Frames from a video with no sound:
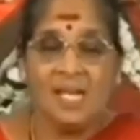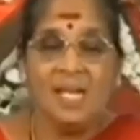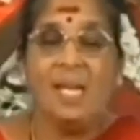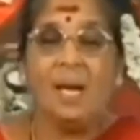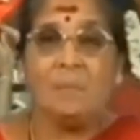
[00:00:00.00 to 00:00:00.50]
நீ
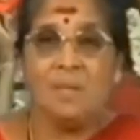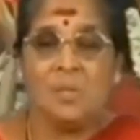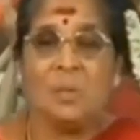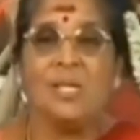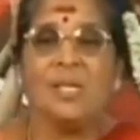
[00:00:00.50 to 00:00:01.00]
அம்மா
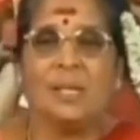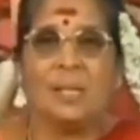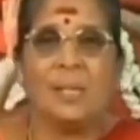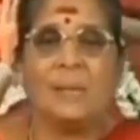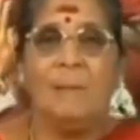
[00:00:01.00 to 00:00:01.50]

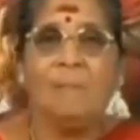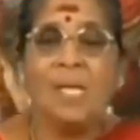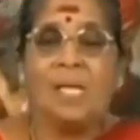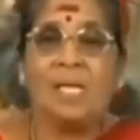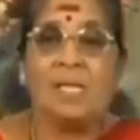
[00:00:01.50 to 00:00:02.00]
சொல்லுகிறார்கள்
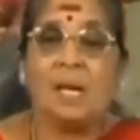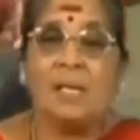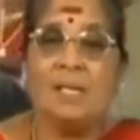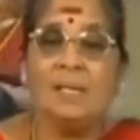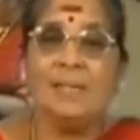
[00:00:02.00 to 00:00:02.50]
இந்த
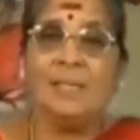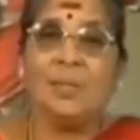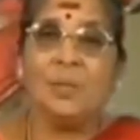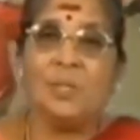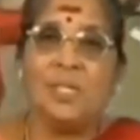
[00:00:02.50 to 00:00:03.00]
ஆயிரத்தி
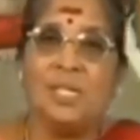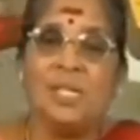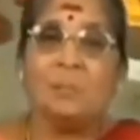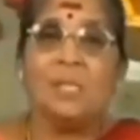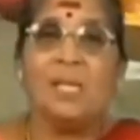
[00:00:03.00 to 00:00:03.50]
எட்டு நூற்றி
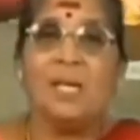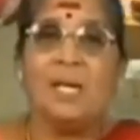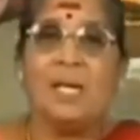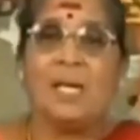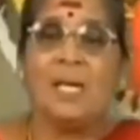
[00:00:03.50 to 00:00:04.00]
எட்டு
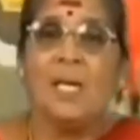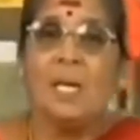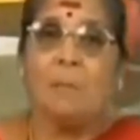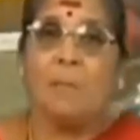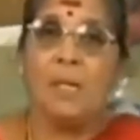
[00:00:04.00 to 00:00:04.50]
மந்திரங்களை
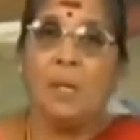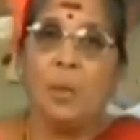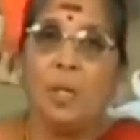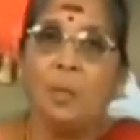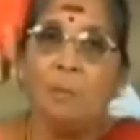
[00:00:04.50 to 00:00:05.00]
மன
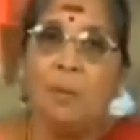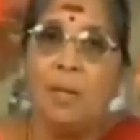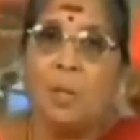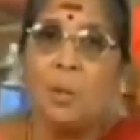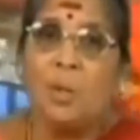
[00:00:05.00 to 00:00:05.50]

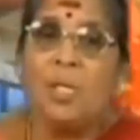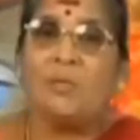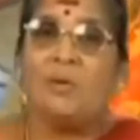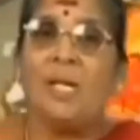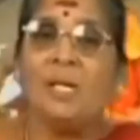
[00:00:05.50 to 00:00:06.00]
ஒருமைப்பாட்டோடு
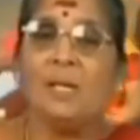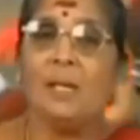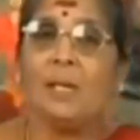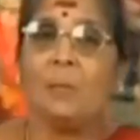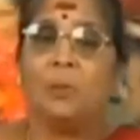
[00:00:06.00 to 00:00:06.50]
அந்த
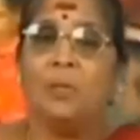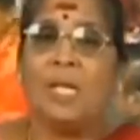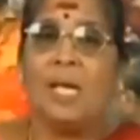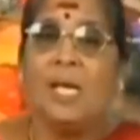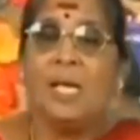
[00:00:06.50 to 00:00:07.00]
விடியற்காலை
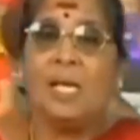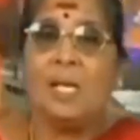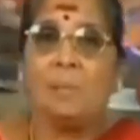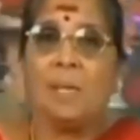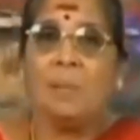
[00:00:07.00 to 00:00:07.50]
பொழுதில்
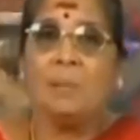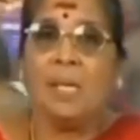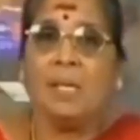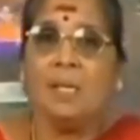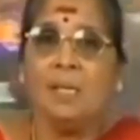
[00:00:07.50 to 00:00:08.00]
நீ மனம்
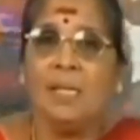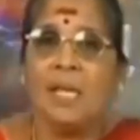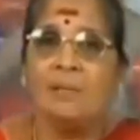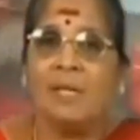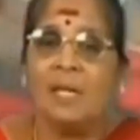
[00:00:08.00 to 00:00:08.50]
கலந்து
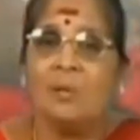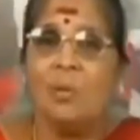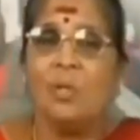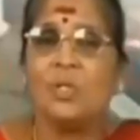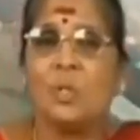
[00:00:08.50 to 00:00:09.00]
தெய்வ
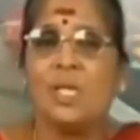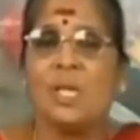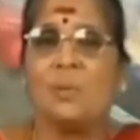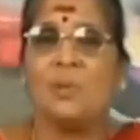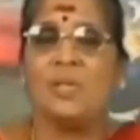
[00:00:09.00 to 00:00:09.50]
நினைவோடு
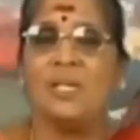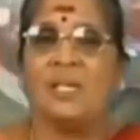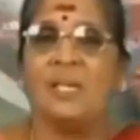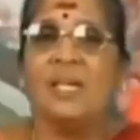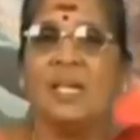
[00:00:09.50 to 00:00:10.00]
சொல்லுகிற பொழுது
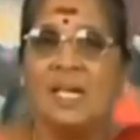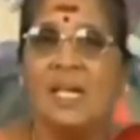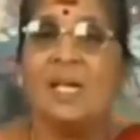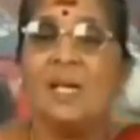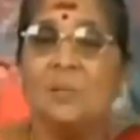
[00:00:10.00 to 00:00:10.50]

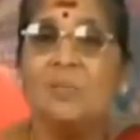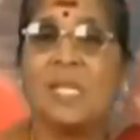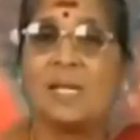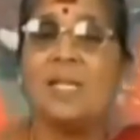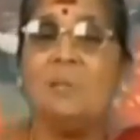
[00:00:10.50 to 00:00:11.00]
நீங்களும்
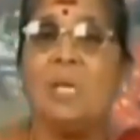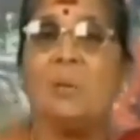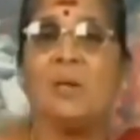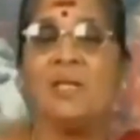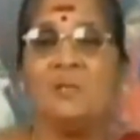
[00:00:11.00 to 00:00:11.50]

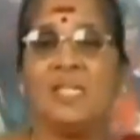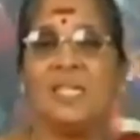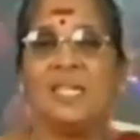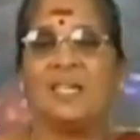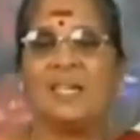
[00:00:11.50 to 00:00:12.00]
சக்திமயமாகி
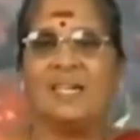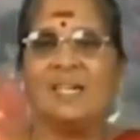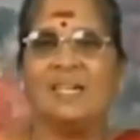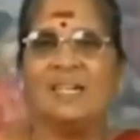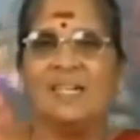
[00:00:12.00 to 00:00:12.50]
விடுகிறீர்கள்